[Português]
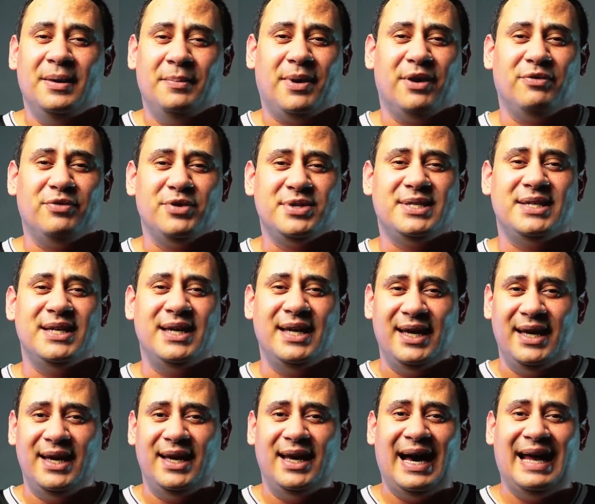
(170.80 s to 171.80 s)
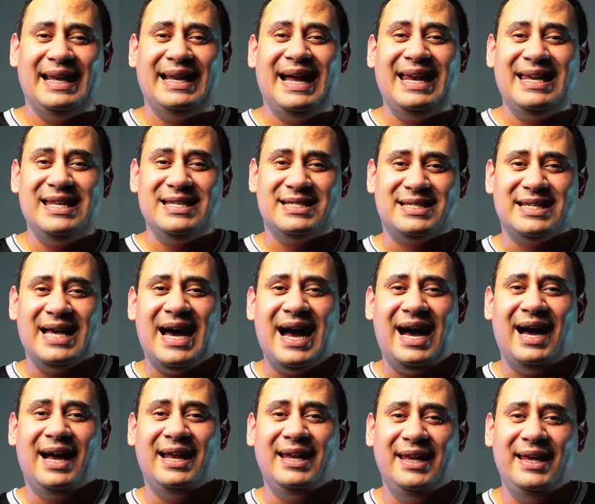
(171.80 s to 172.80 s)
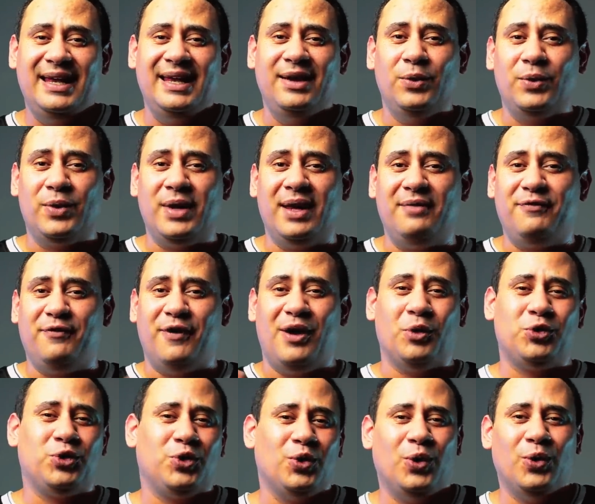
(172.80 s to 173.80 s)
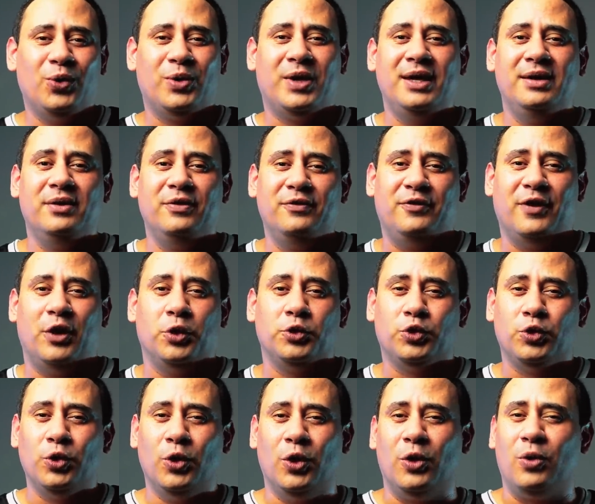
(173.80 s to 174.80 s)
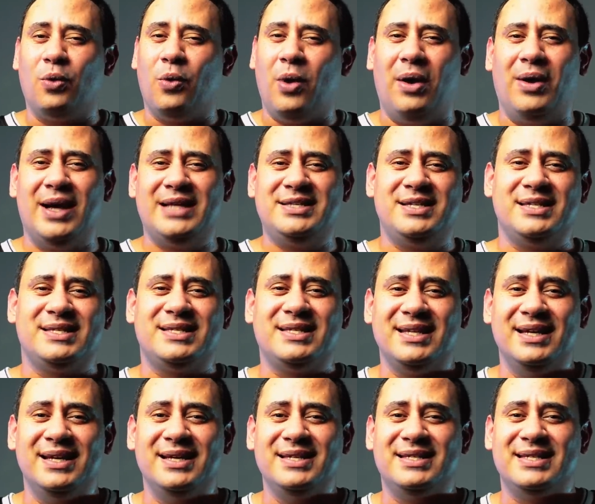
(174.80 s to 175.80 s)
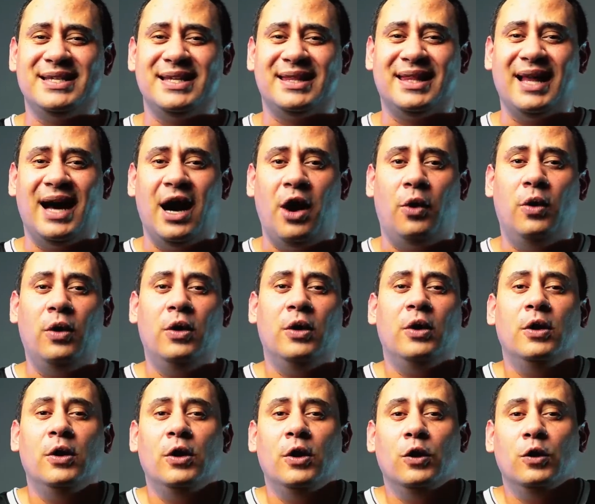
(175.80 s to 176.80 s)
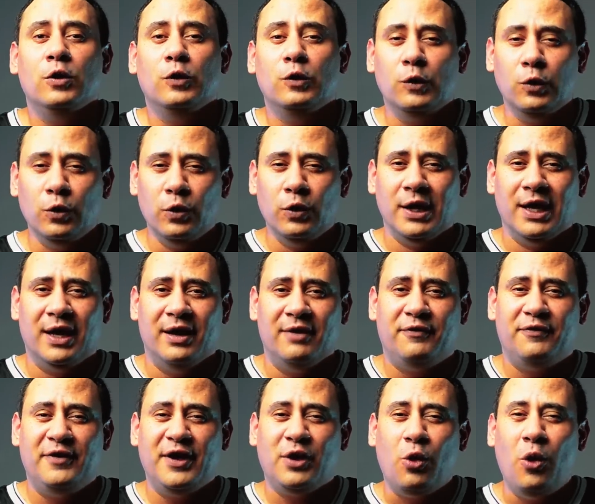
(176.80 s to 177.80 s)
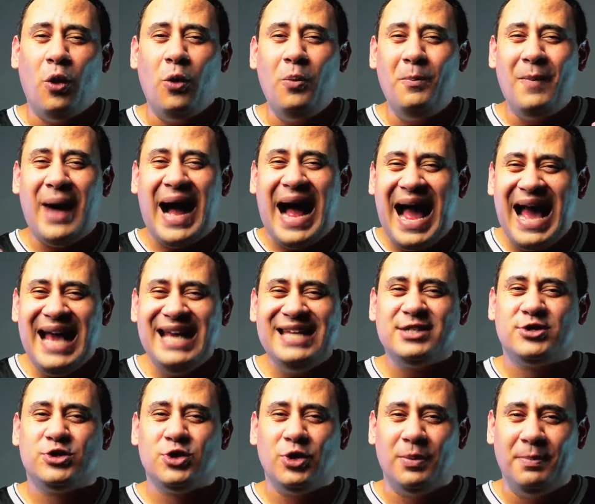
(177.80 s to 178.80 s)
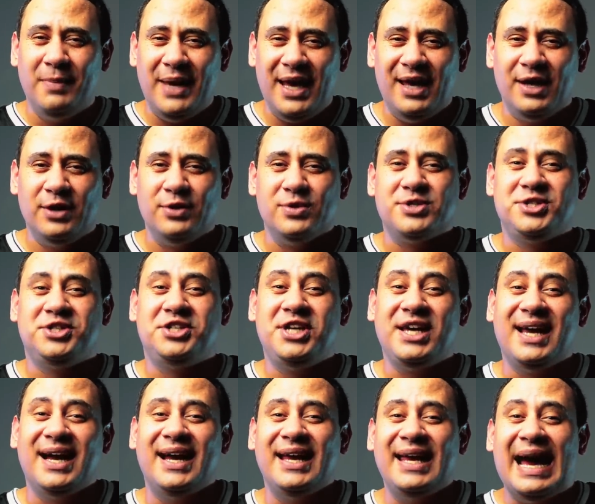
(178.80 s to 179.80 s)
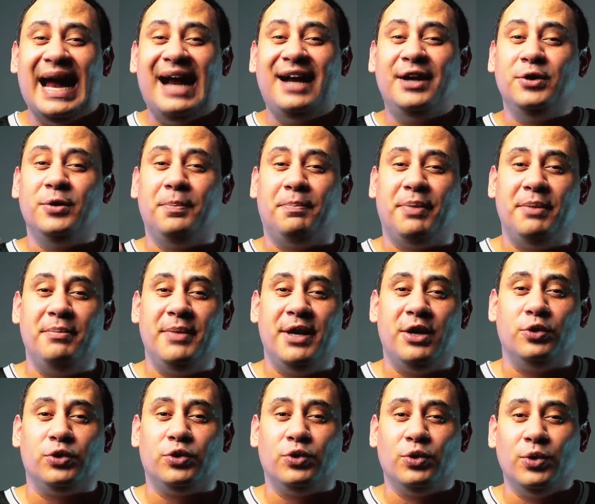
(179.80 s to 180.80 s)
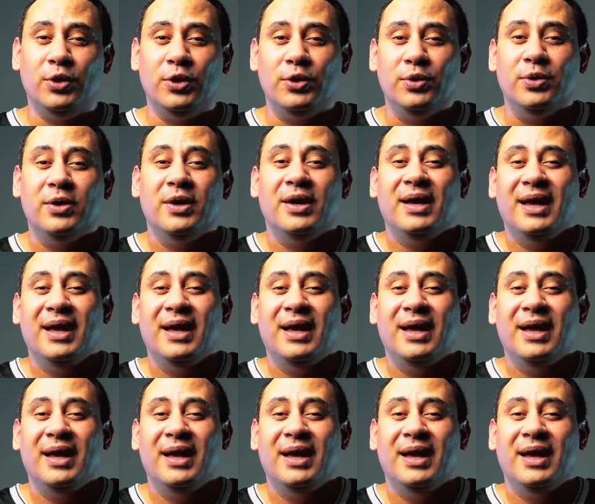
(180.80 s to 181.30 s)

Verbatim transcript: Para você analisar ali o que faltou, o que não faltou, qual a distância e tal. Lula ficou mais ou menos de ganhar no primeiro turno.